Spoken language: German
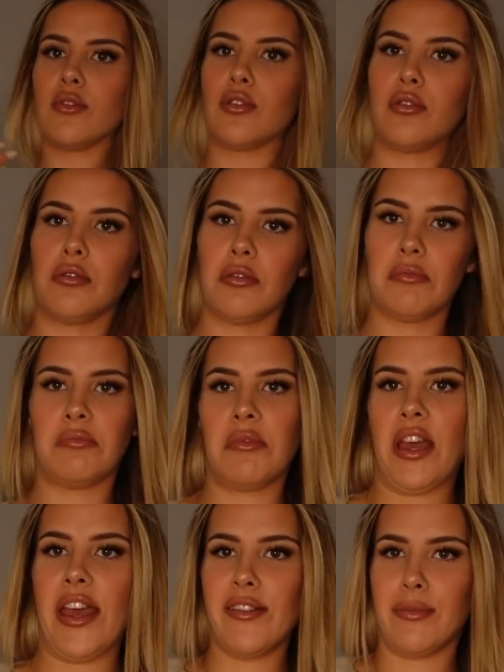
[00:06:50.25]
so,
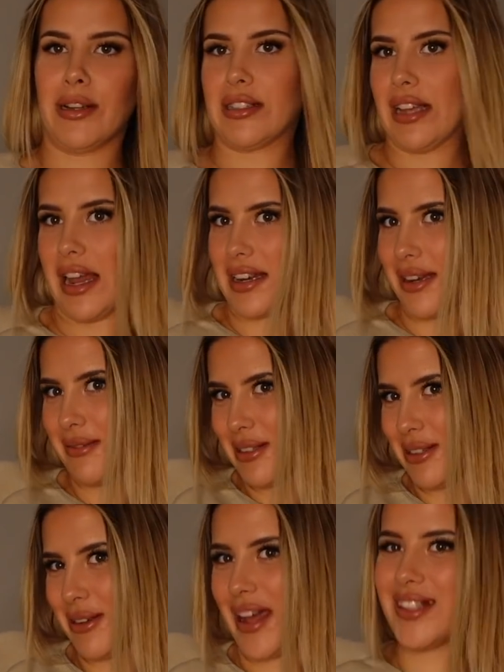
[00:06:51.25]
hey, wenn man es kann, kann man
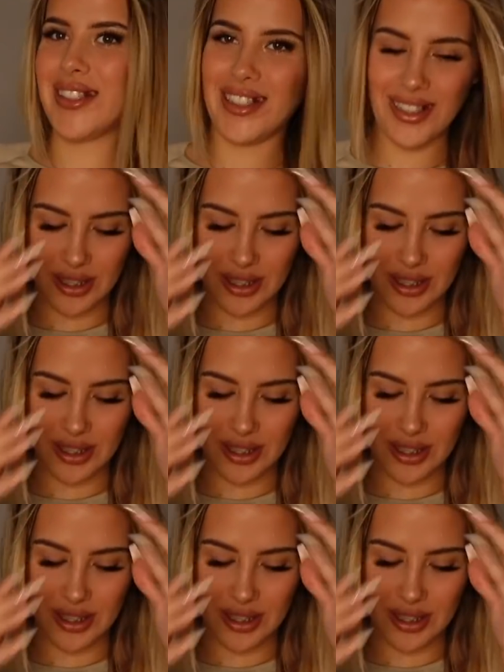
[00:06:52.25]
es auch anziehen.